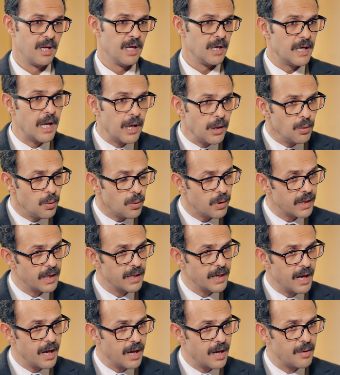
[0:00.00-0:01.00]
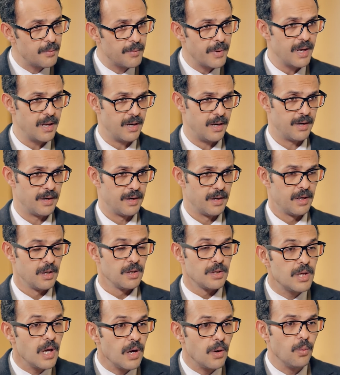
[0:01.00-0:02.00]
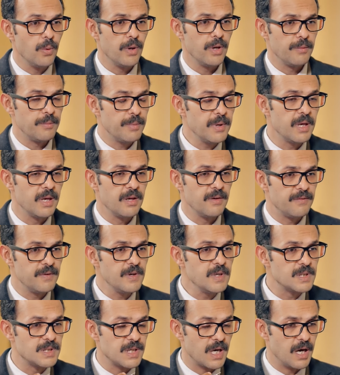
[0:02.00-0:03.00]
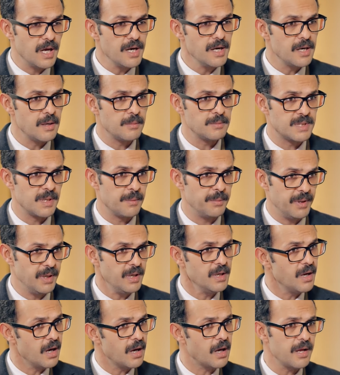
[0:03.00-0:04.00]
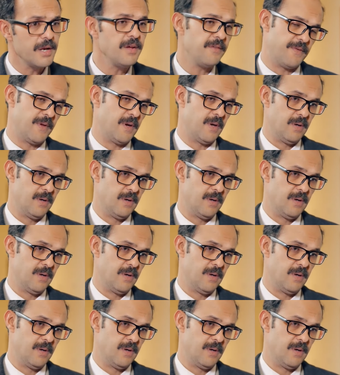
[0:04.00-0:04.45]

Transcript: لا يلقي لها بالا تهوي به في جهنم سبعين خريفا